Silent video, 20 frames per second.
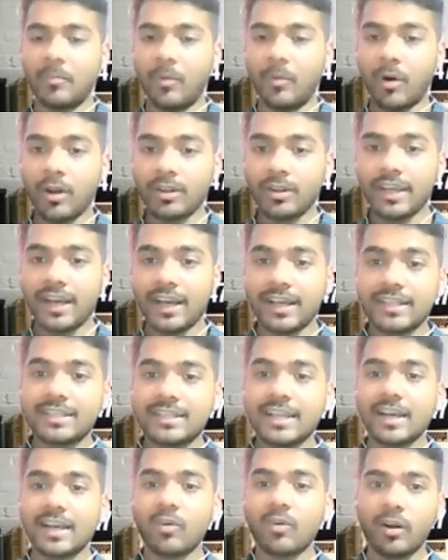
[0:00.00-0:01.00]
बहुत ही
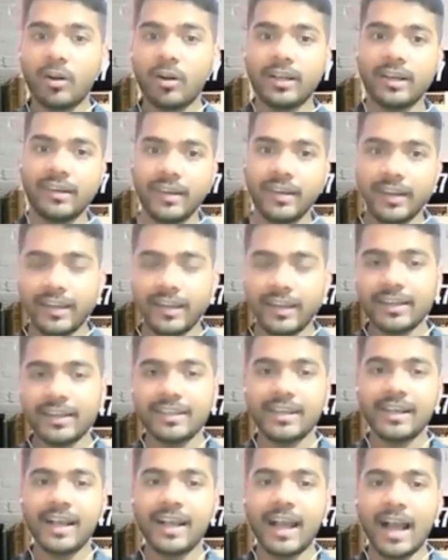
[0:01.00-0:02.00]
अच्छा कंटेंट रेडी कर
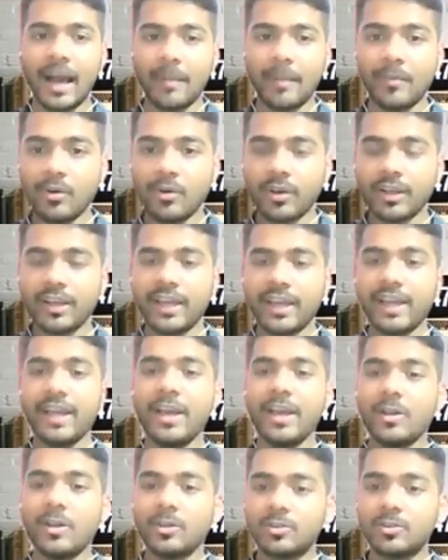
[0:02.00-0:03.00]
देगा आप लोगों के लिए
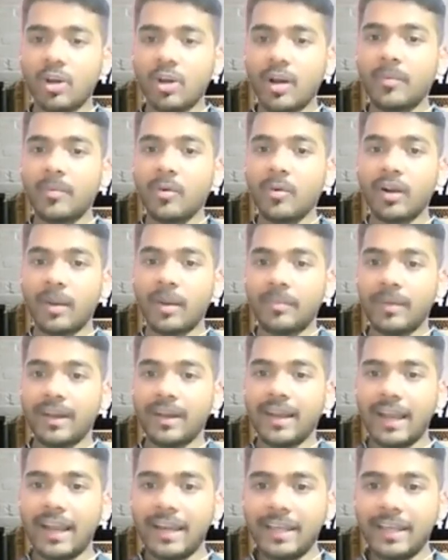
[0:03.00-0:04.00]
जो आप लोग अपने
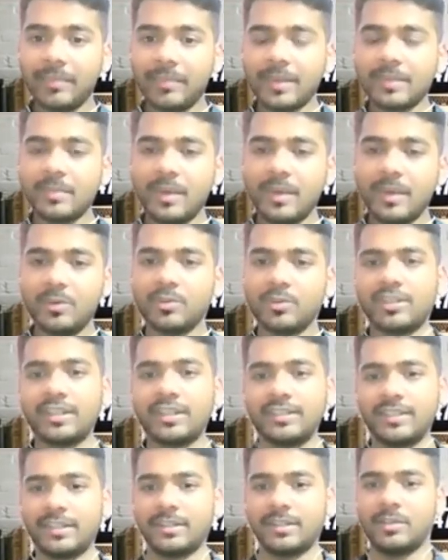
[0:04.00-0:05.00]
लैंडिंग पेज में यूज कर
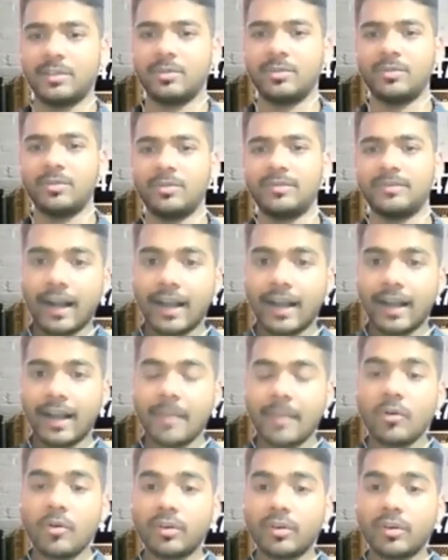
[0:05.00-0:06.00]
सकते हो अगर
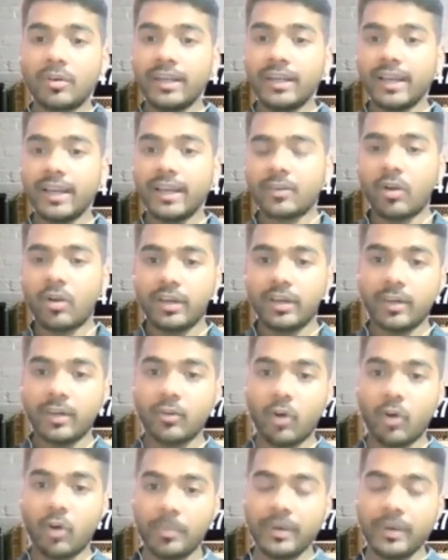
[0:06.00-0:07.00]
आप लोग डायरेक्ट कंटेंट
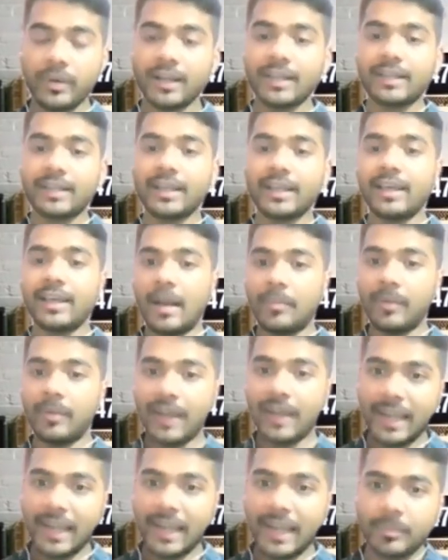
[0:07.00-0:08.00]
कॉपी करके अपने
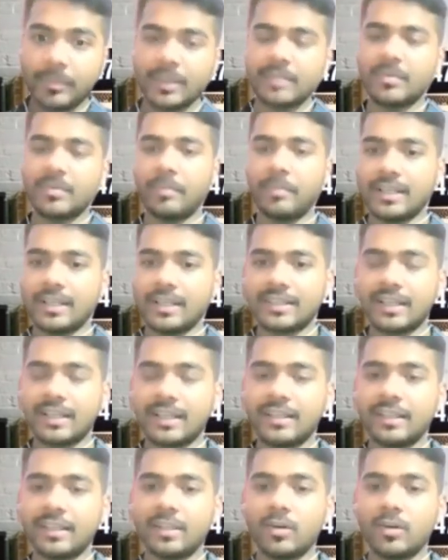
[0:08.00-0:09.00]
लैंडिंग पेज में पेस्ट कर
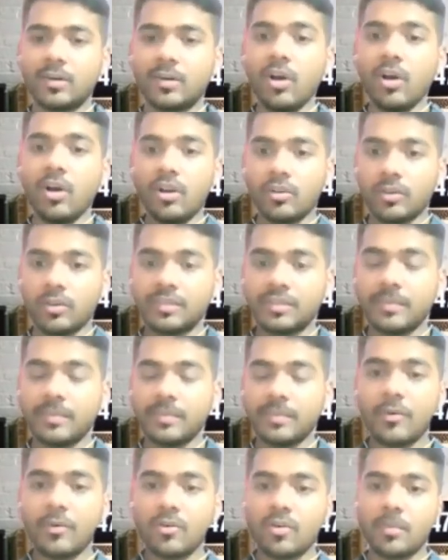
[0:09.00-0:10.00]
देते हो तो इसमें
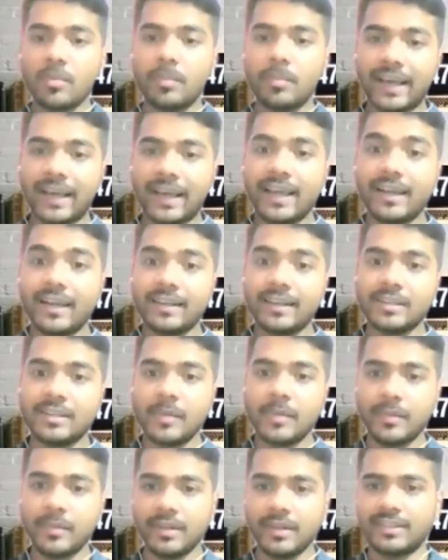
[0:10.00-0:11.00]
आप लोग को प्लेगियरिज्म
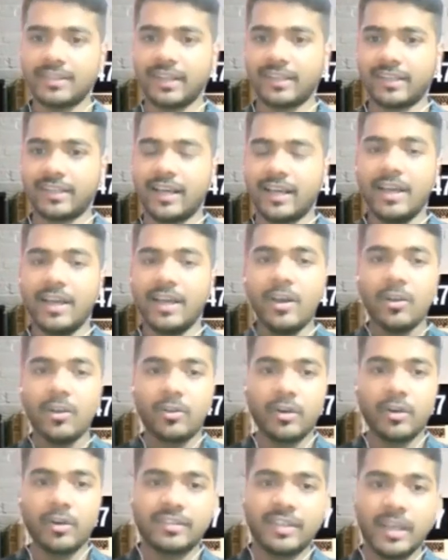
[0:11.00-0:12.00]
भी मिल सकता है
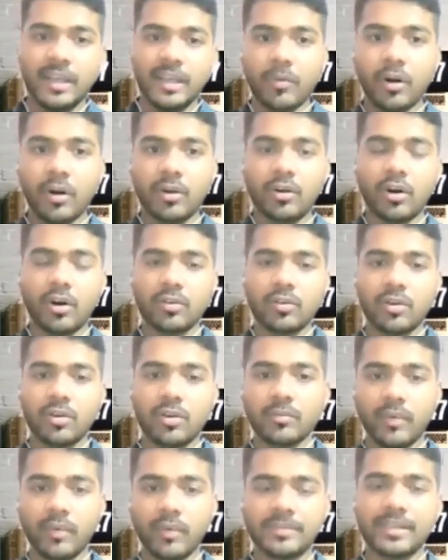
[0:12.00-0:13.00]
तो स्नीपबॉट डॉट कॉम
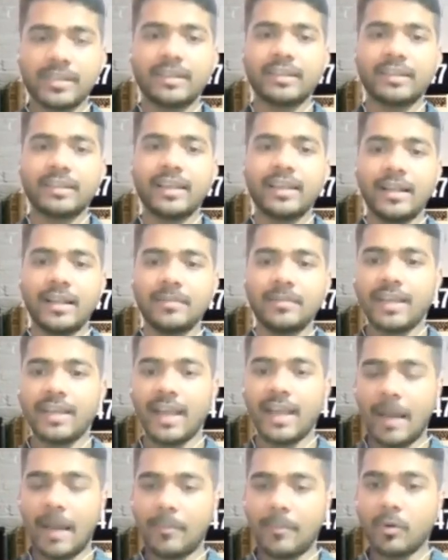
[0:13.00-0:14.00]
वेबसाइट की हेल्प से
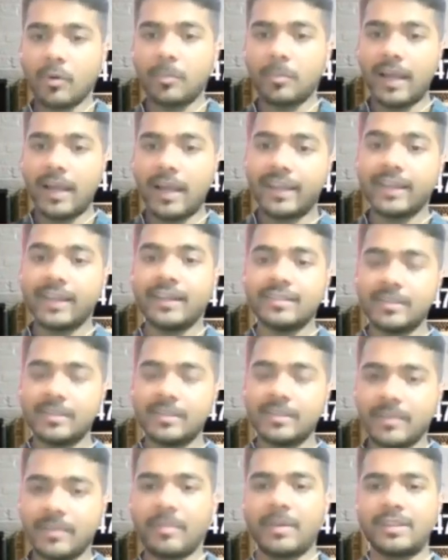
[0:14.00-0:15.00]
आप लोग प्लेगियरिज्म
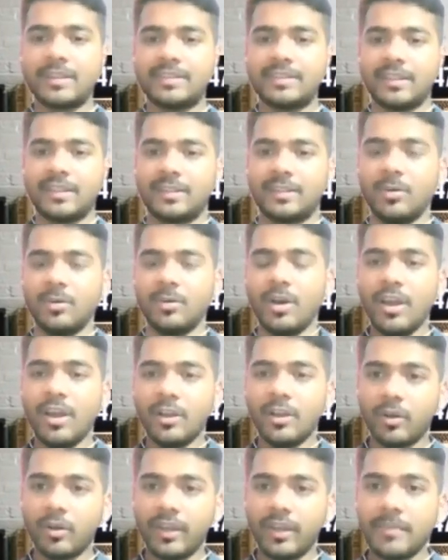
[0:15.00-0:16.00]
से भी बच सकते हो
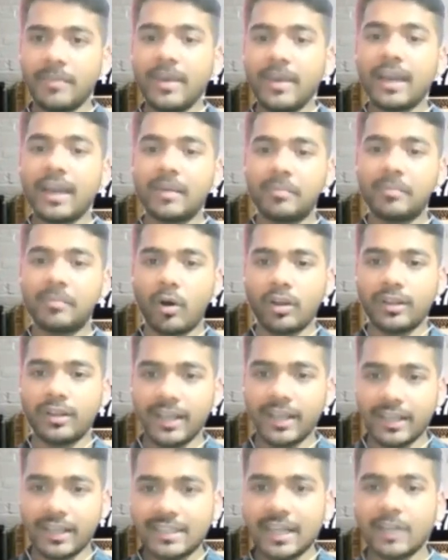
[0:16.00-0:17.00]
तो ये भी एक बहुत ही
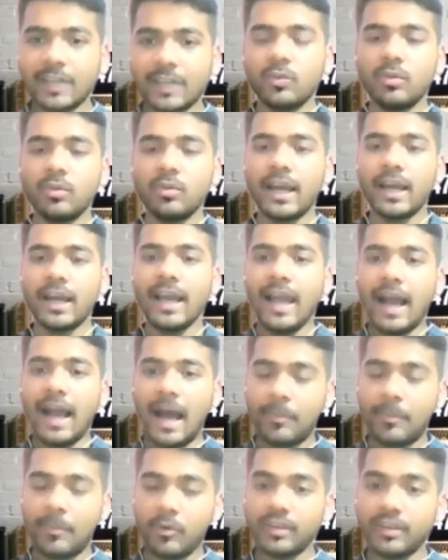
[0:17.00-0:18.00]
अच्छा टूल है
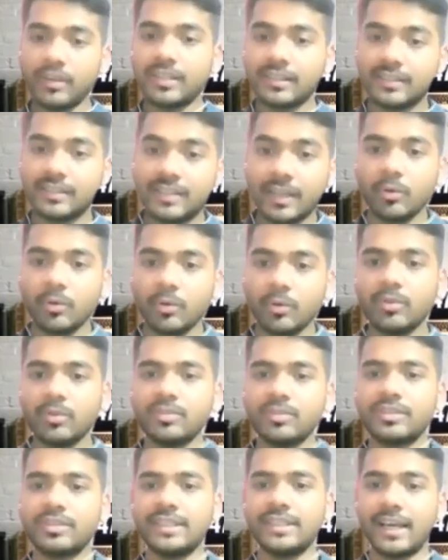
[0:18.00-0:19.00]
आप लोग इसे जरूर यूज
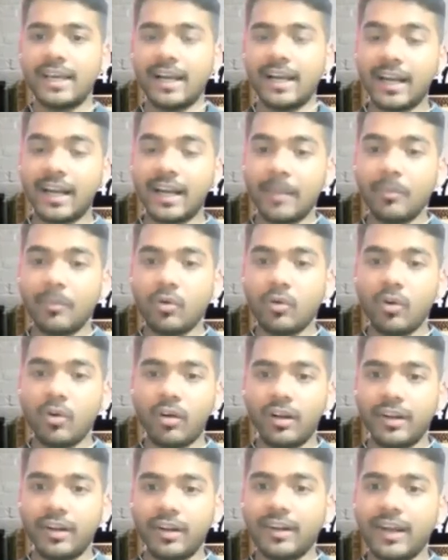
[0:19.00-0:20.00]
कीजिए अगर आप लोग को
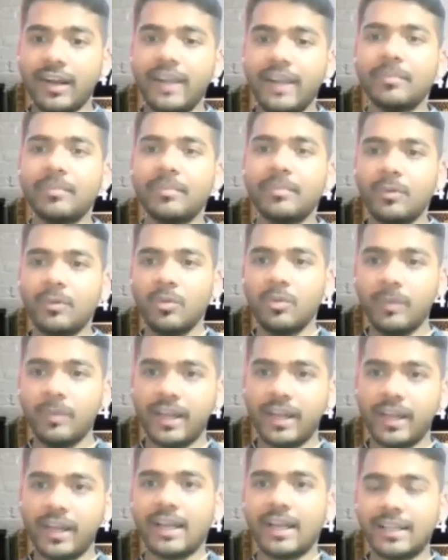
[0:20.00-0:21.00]
कंटेंट राइटिंग बिल्कुल भी
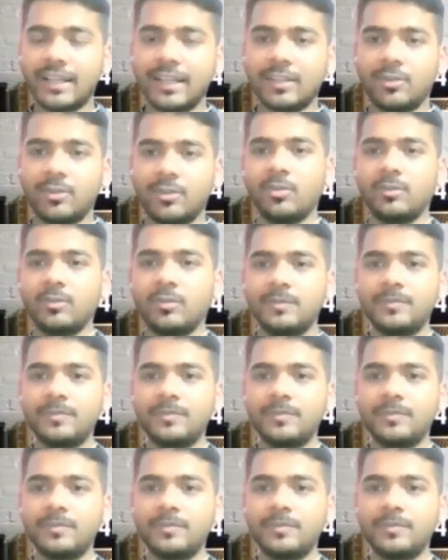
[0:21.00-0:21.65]
नहीं आता है तो